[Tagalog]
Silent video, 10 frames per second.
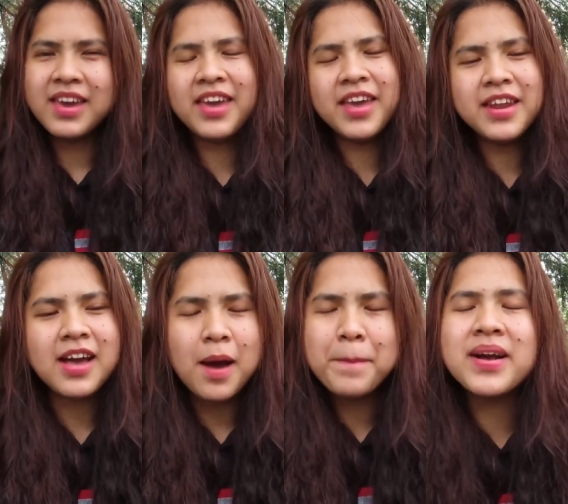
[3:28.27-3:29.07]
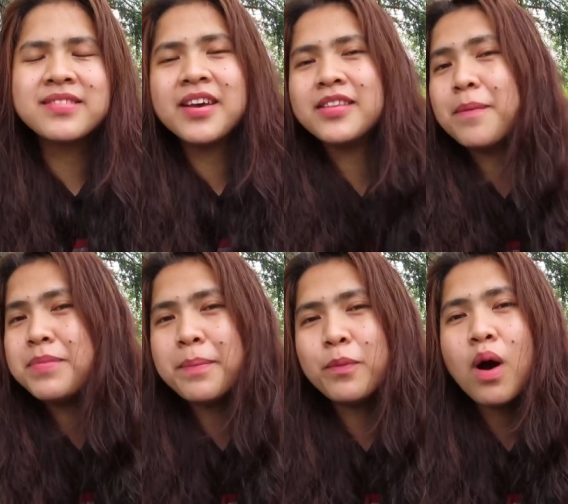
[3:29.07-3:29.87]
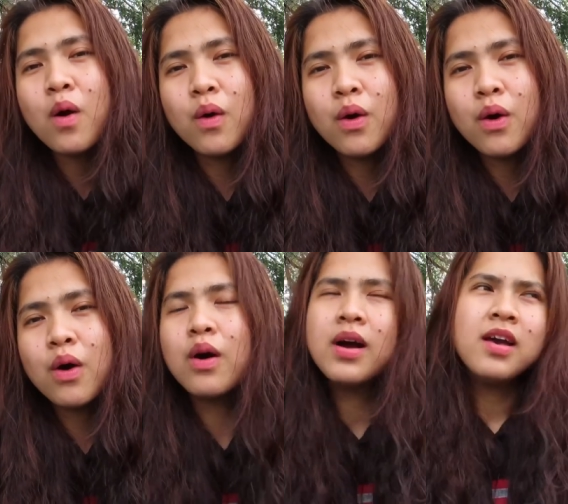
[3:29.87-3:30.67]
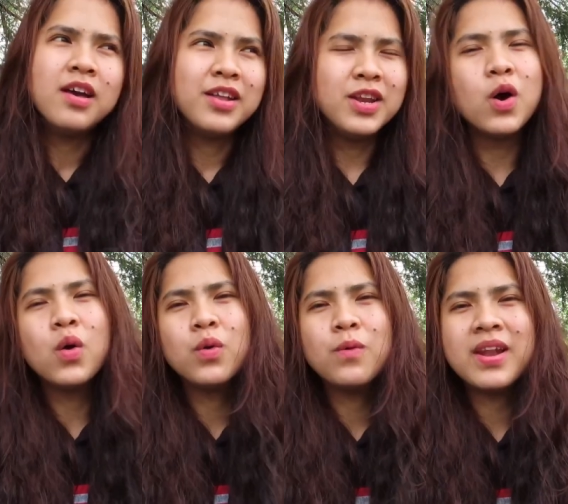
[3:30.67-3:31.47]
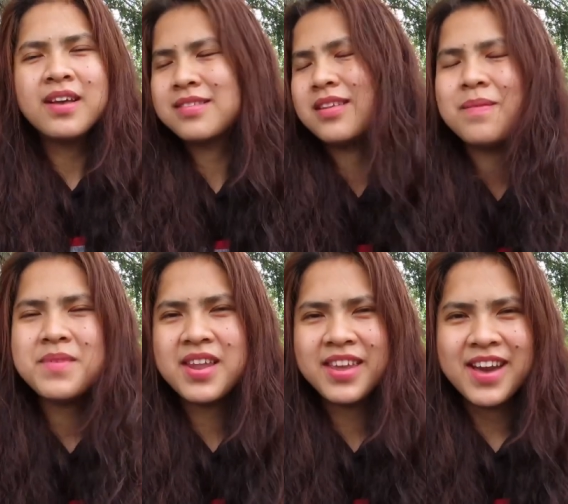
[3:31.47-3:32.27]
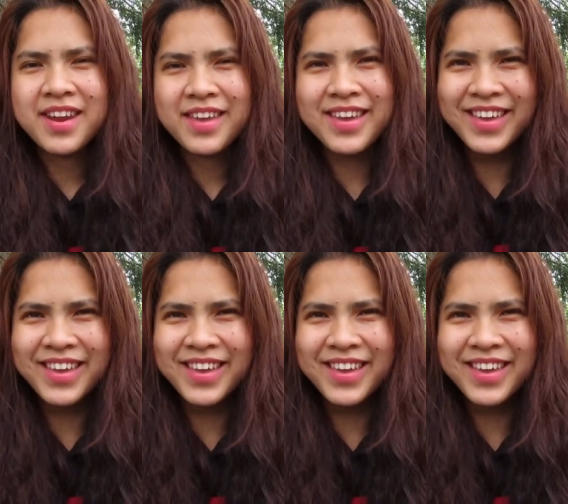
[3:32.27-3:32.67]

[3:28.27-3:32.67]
and nakapag setup na po ako No, walang setup na nangyari.